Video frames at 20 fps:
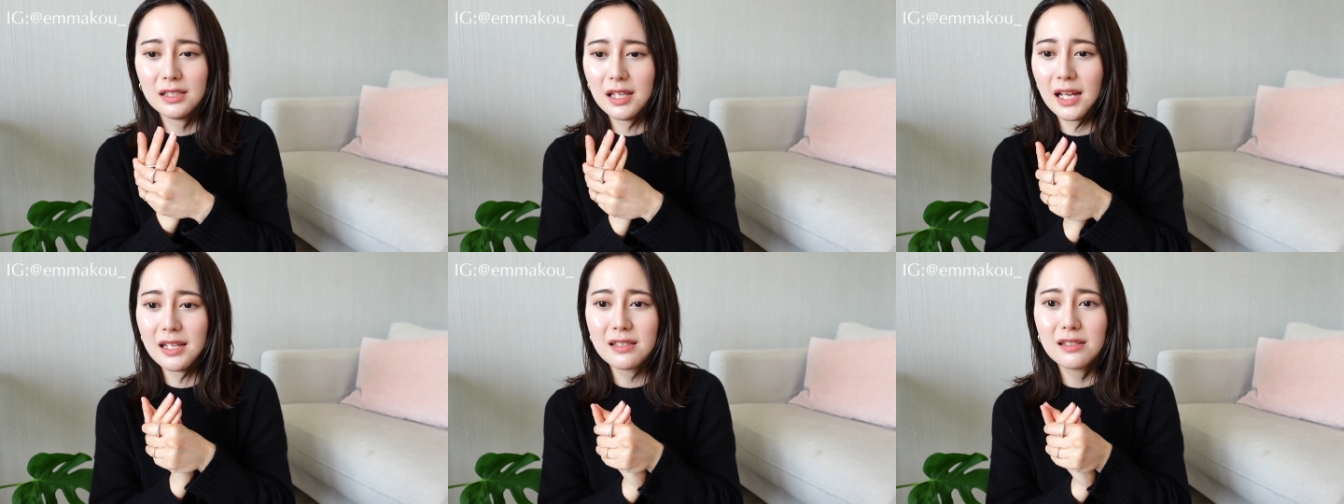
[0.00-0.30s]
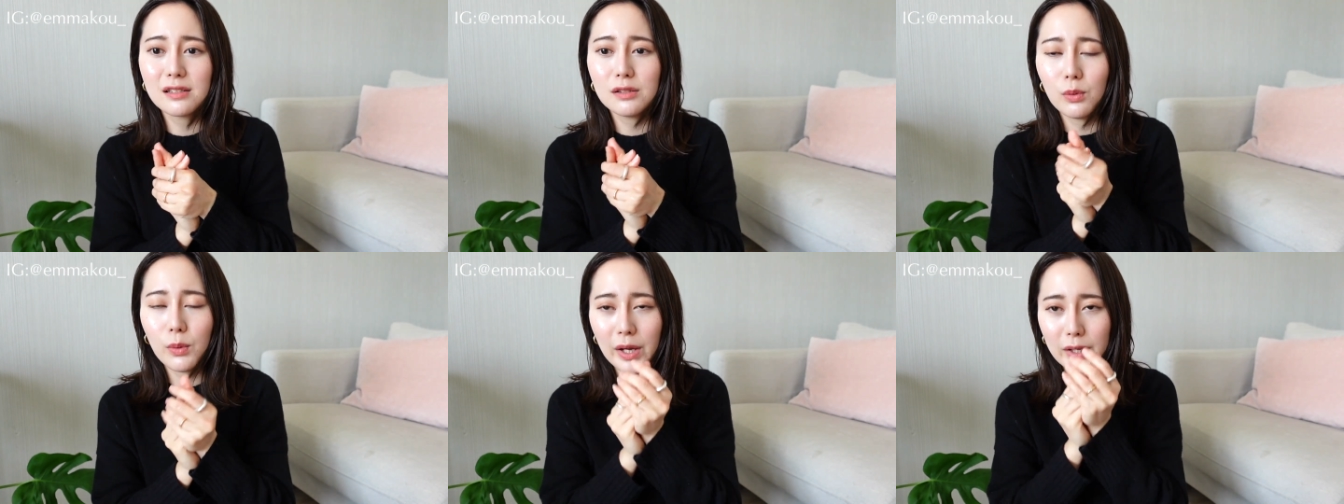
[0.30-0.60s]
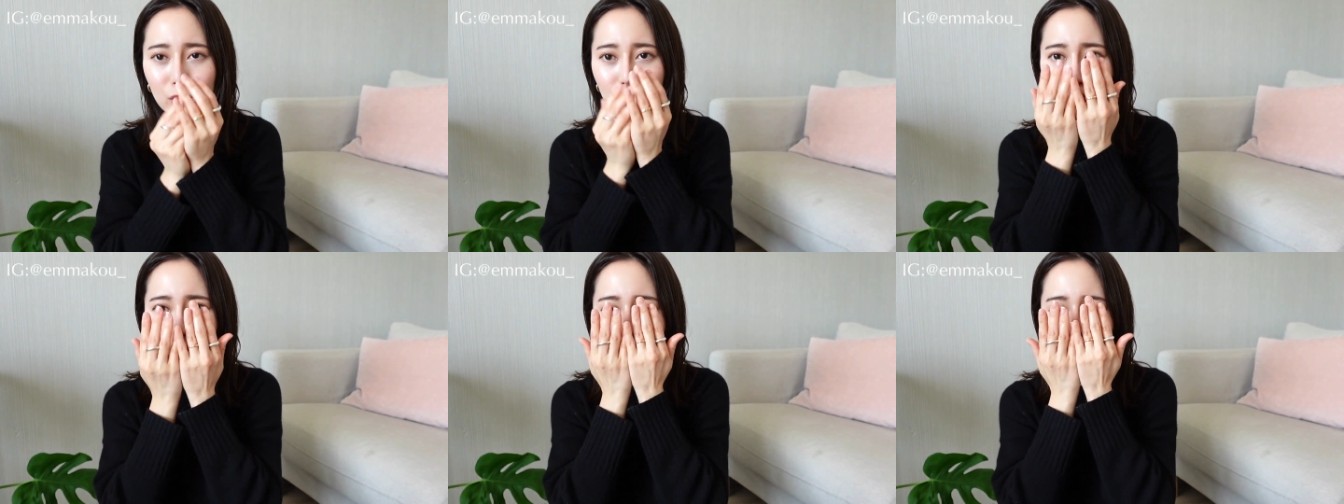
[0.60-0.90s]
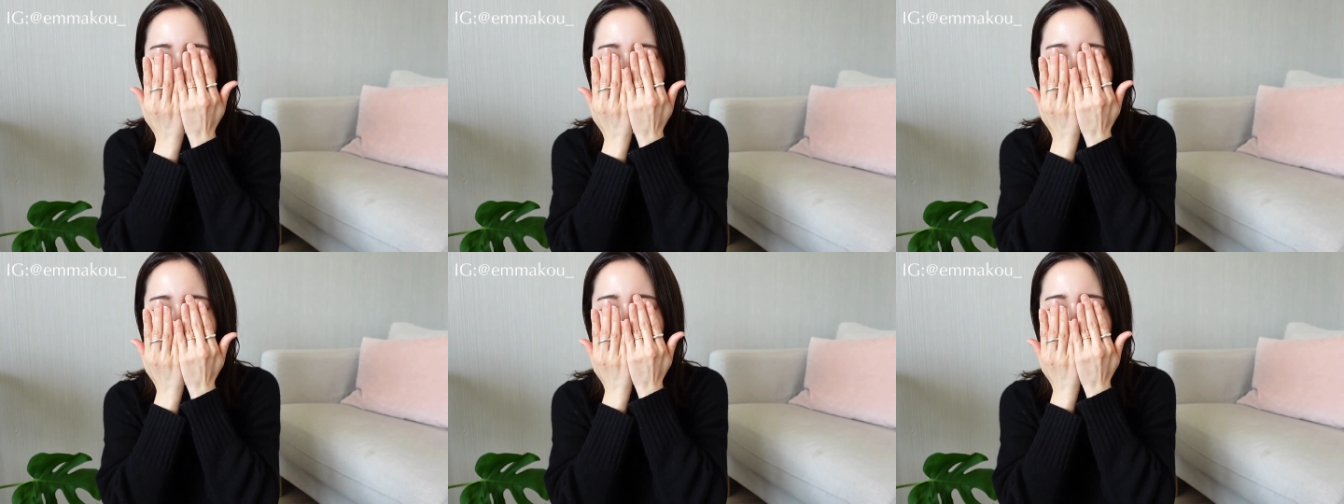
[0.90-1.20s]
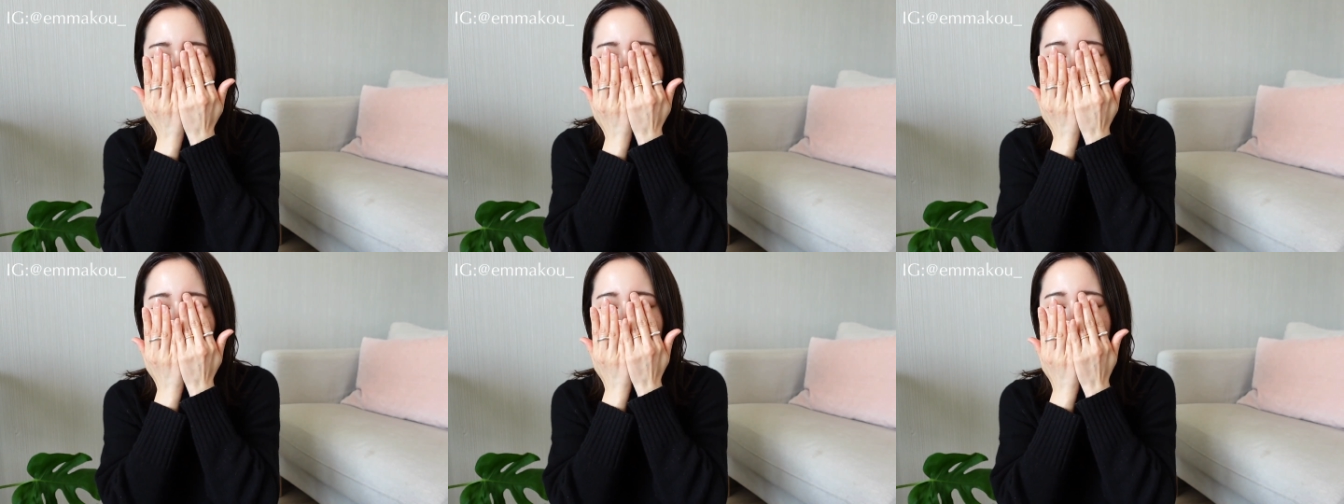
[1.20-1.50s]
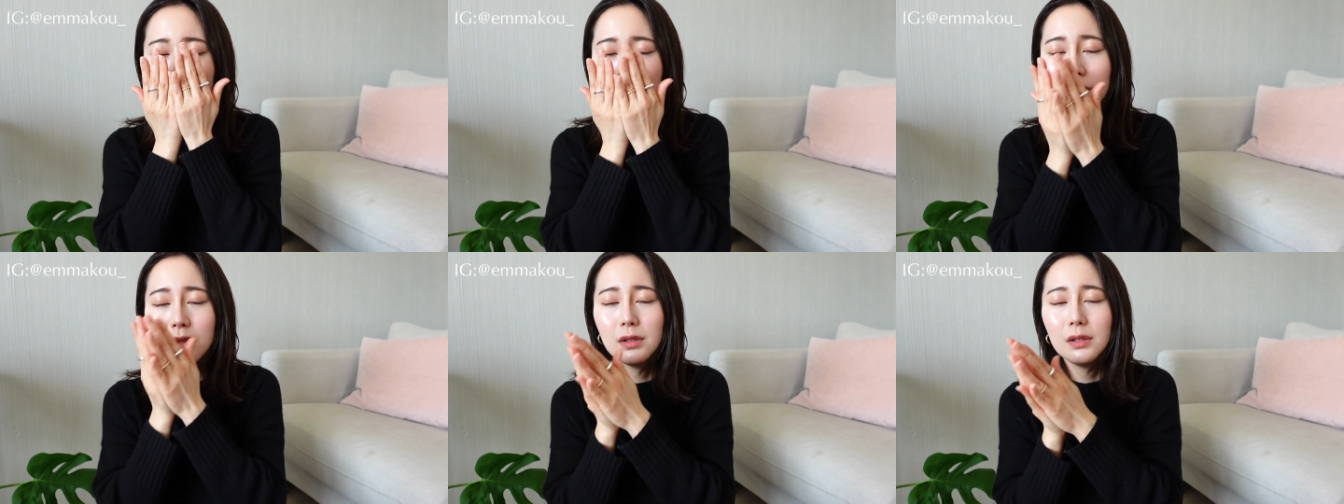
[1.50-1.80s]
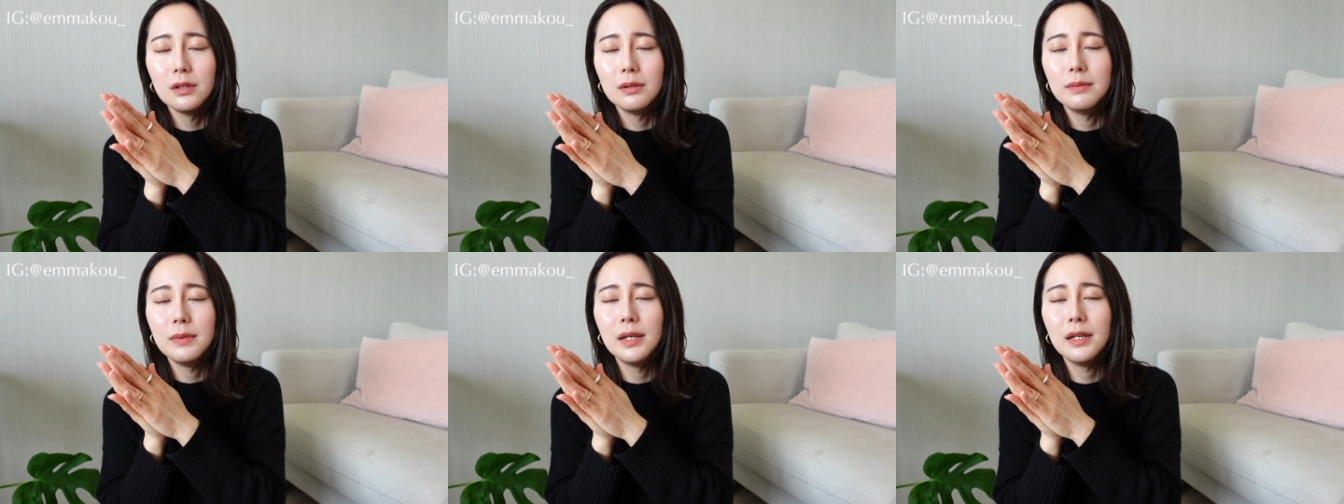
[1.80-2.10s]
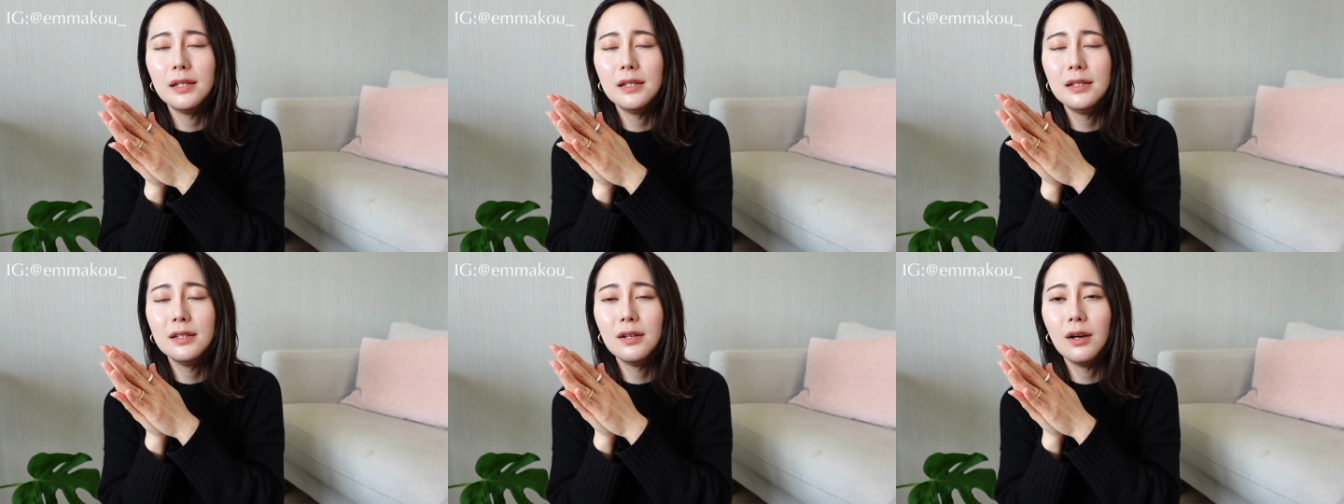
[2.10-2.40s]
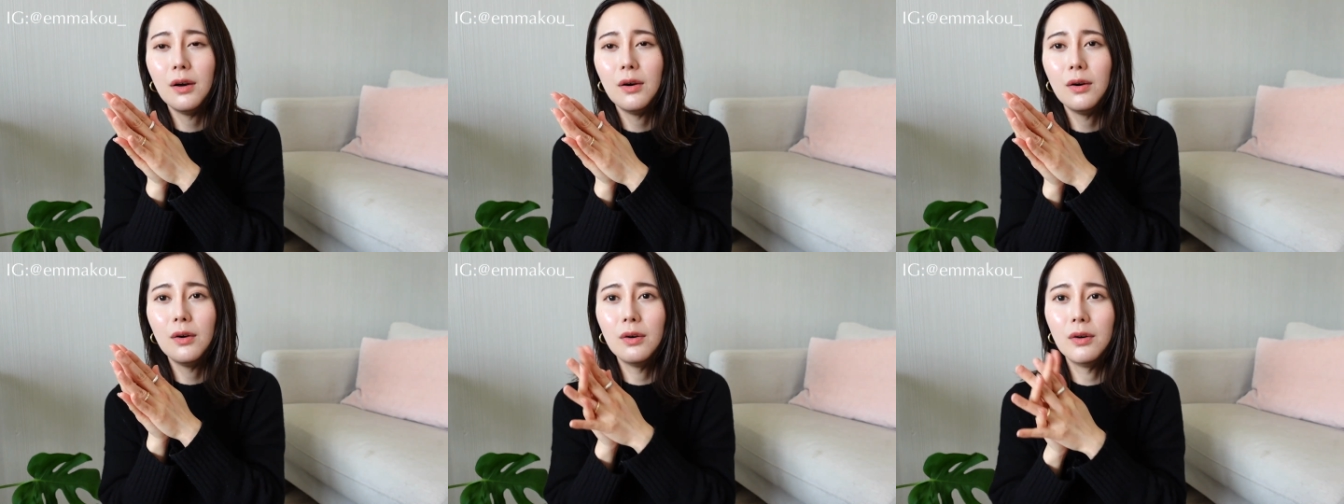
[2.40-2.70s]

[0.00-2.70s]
它这个完全没有，